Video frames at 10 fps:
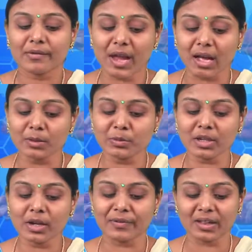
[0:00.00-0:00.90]
వ్యాధి
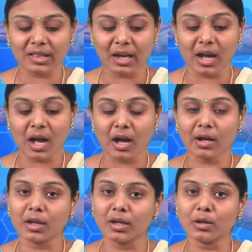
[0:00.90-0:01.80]
ముదిరిన ఫలితంగా
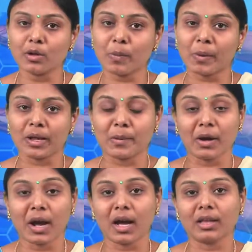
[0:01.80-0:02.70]
కీలు లోపల
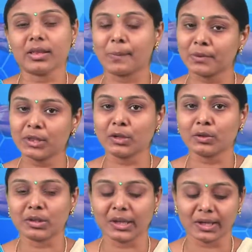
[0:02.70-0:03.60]
ఎముక
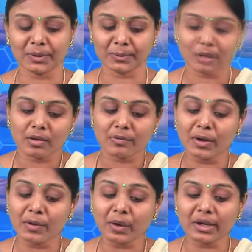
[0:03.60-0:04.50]
దెబ్బతింటుంది
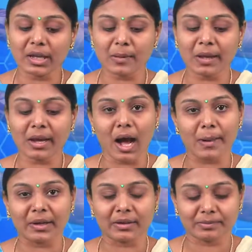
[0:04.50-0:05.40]
వెన్నుకి టీబీ
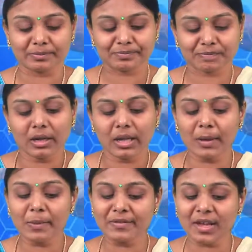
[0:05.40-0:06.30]
కామన్
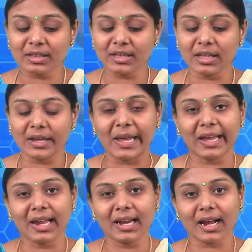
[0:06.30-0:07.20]
టీబీ వ్యాధి ఏ
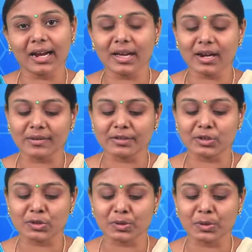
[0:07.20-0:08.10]
కీళ్ళకైనా
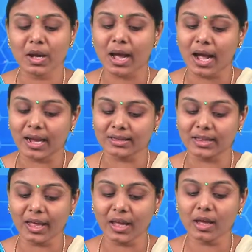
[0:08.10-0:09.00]
రావచ్చు
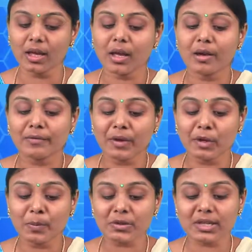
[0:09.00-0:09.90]
అయితే
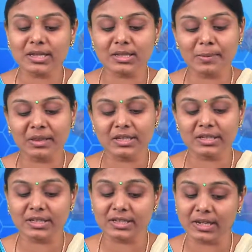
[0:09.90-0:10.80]
వెన్నుపూసలకు
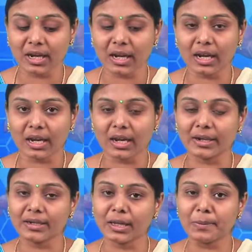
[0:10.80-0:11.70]
సంబంధించిన చిన్న కీళ్ళకి
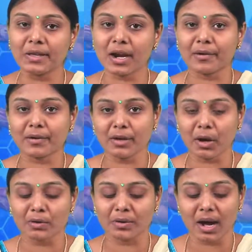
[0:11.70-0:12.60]
టీబీ రావడం
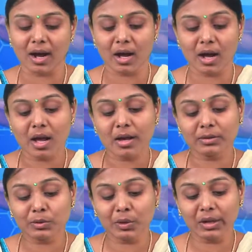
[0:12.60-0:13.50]
ఎక్కువ
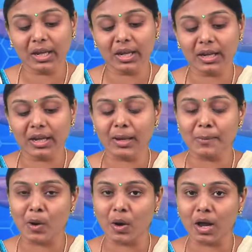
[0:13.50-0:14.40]
తొంటి కీలికి
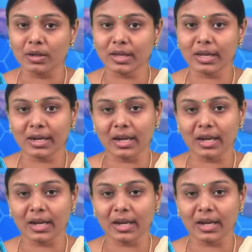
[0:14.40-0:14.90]
మోకాలు దగ్గర